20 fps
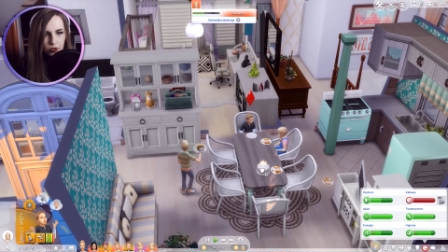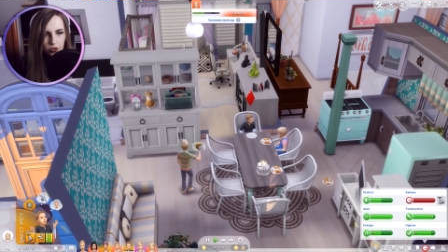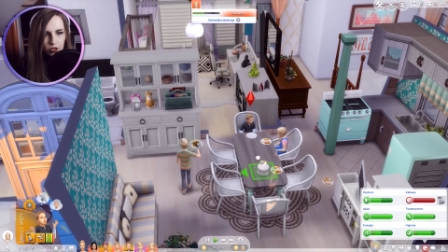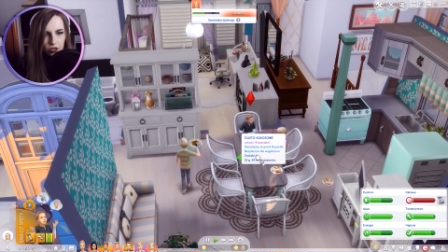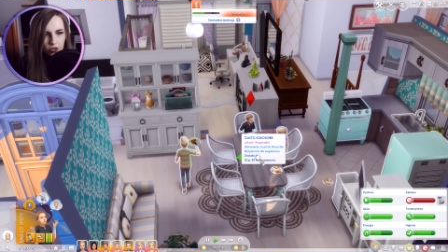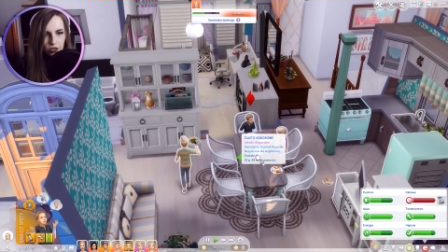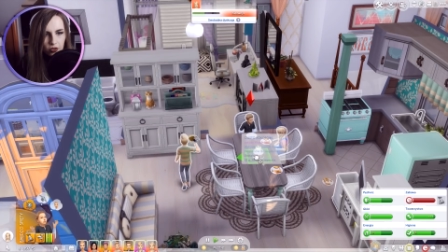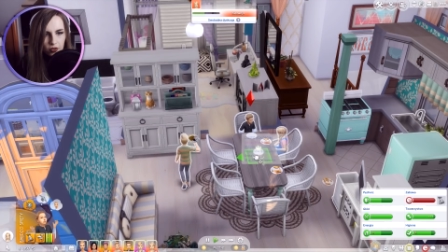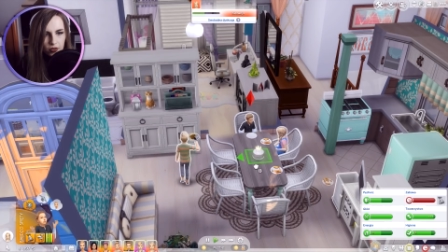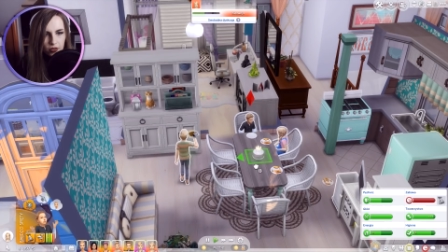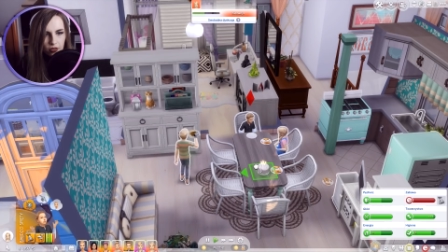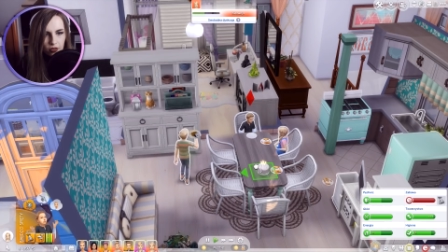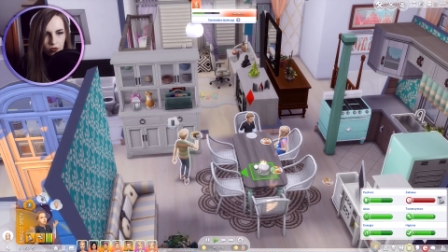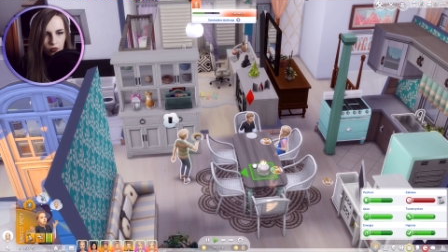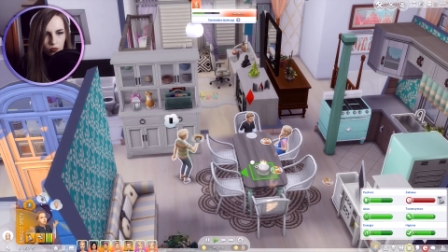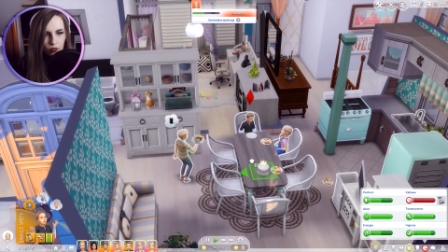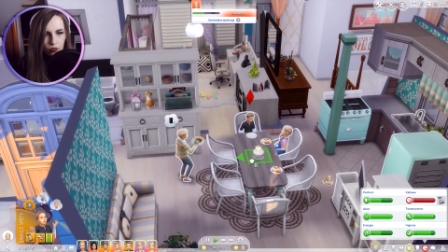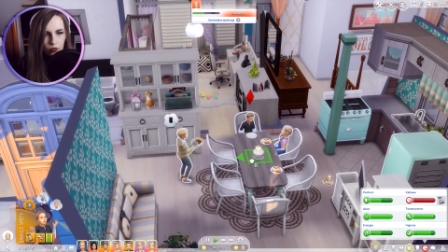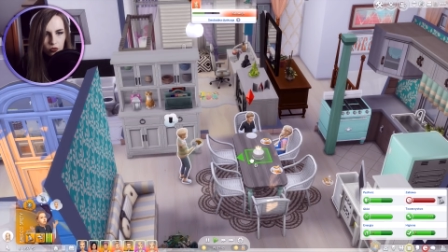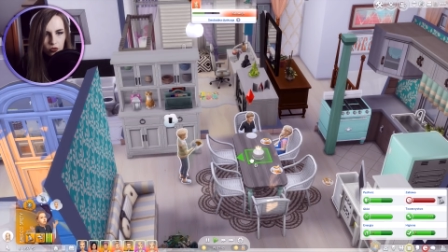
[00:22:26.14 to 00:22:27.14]
To
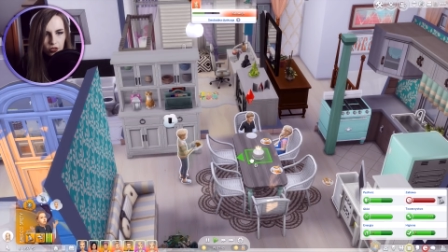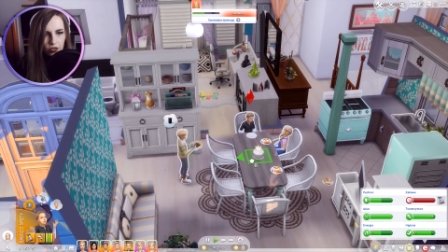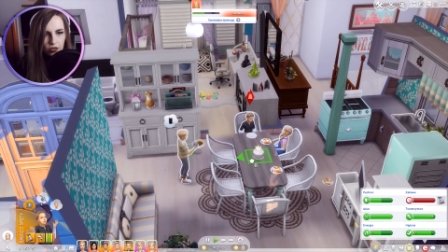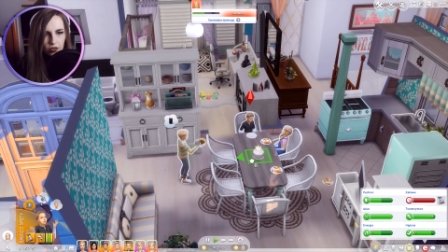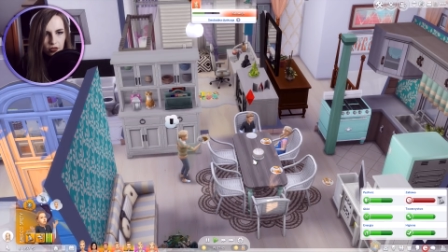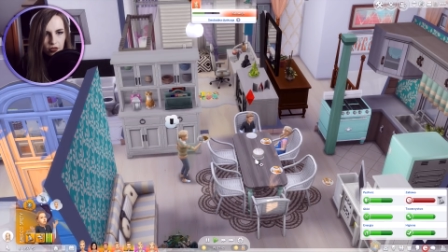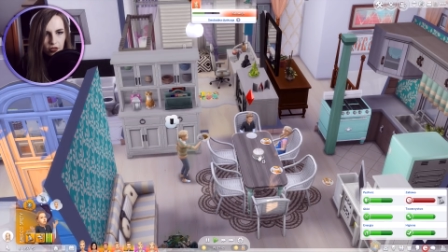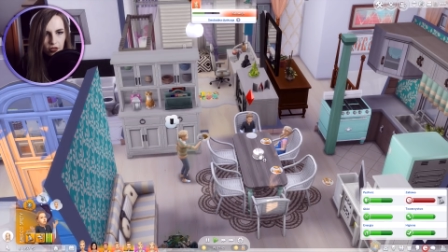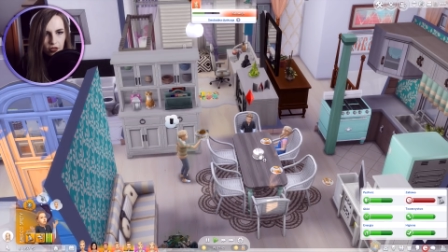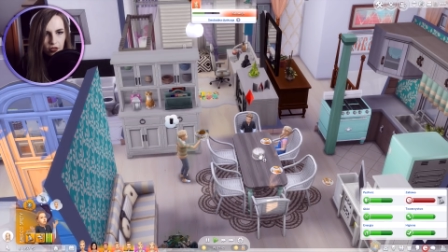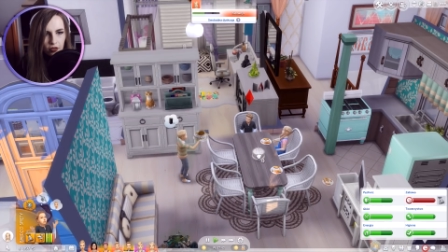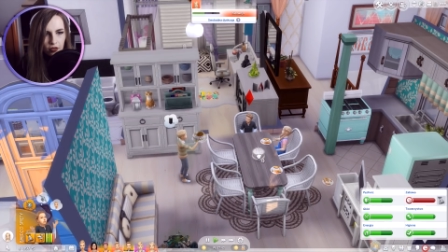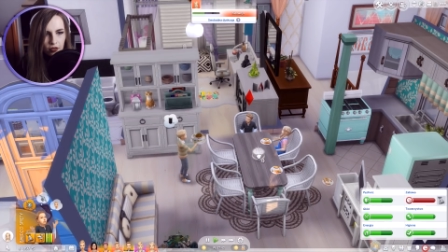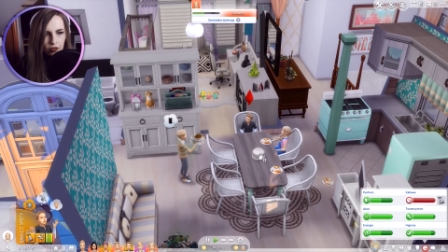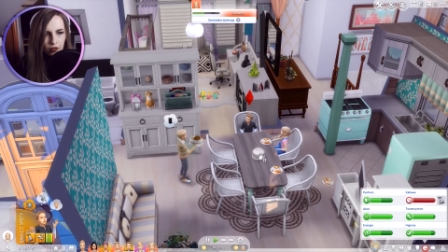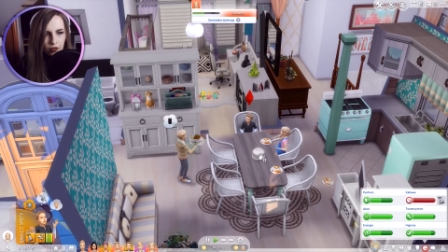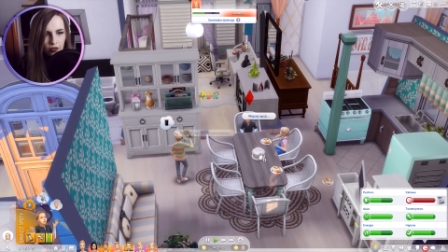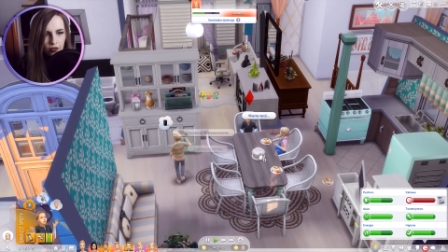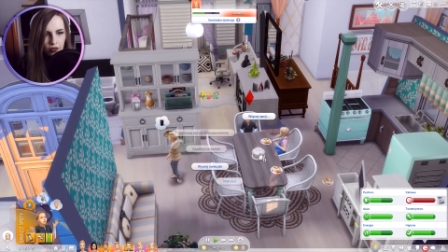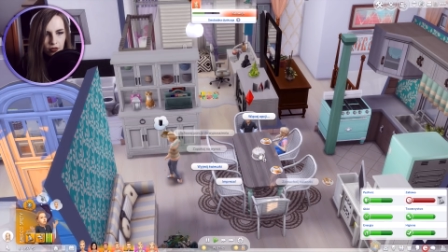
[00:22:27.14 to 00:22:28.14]
przeniosę tu i ty
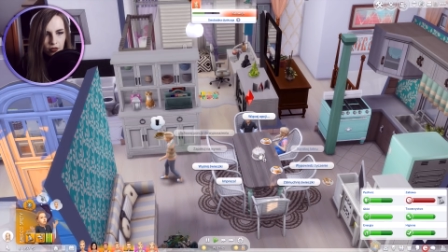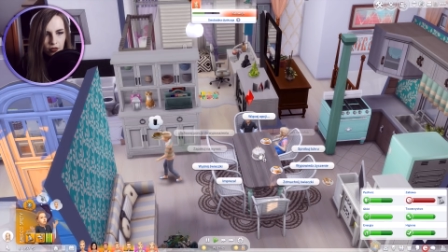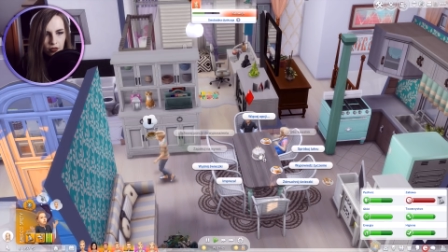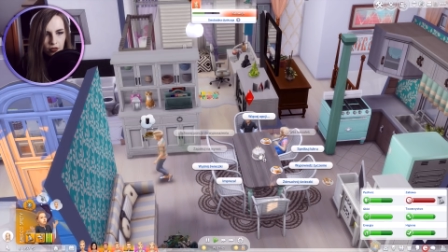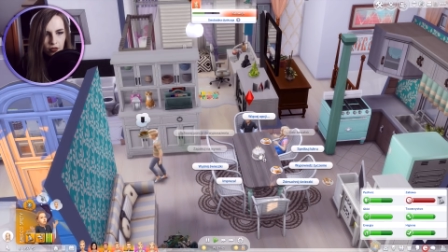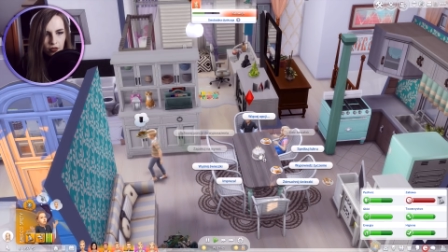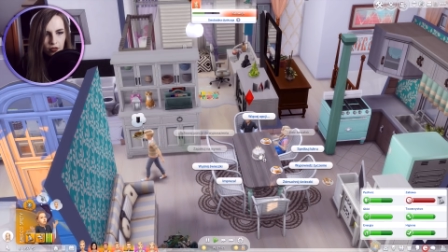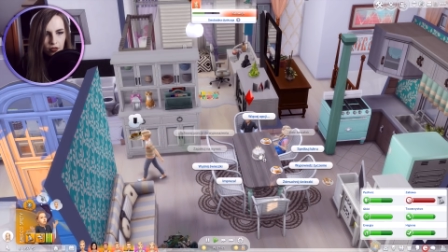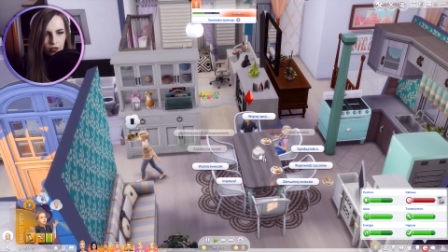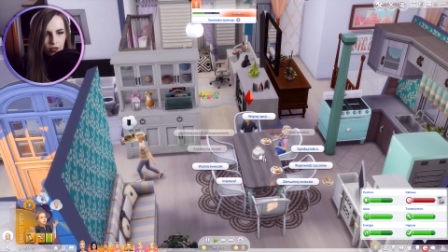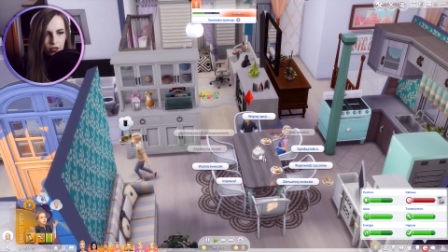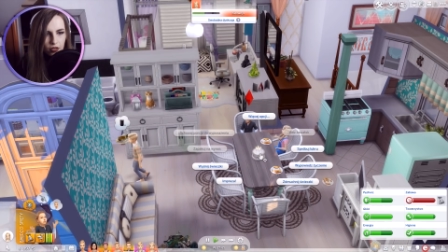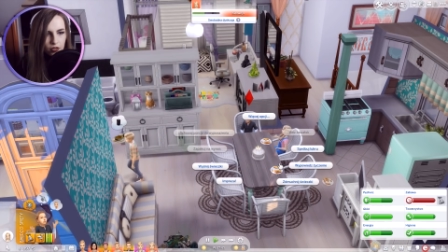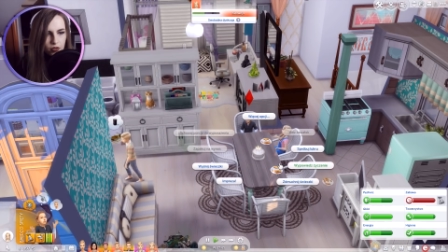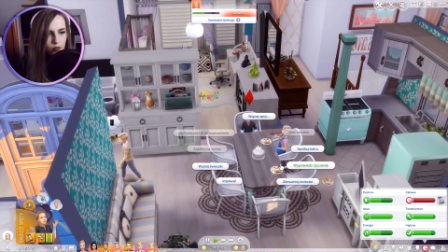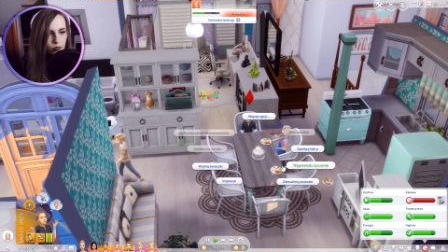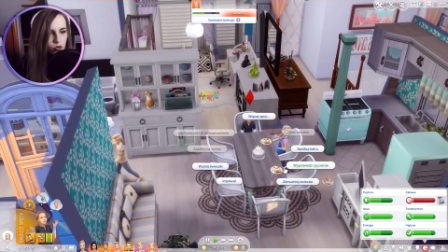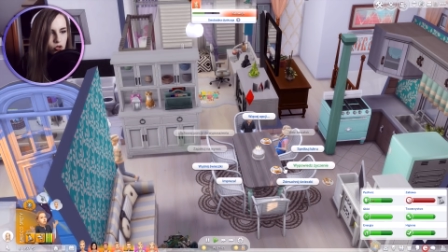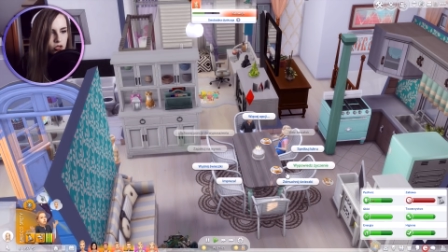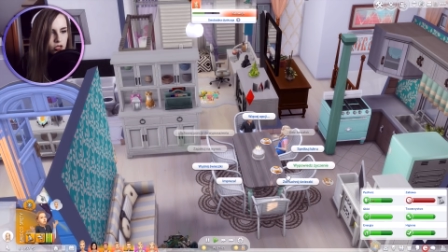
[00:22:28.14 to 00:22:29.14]

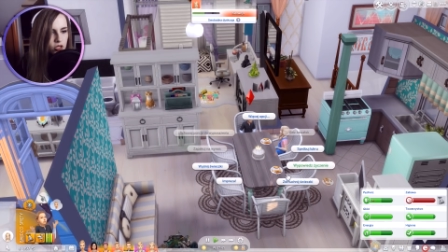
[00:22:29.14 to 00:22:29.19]
e,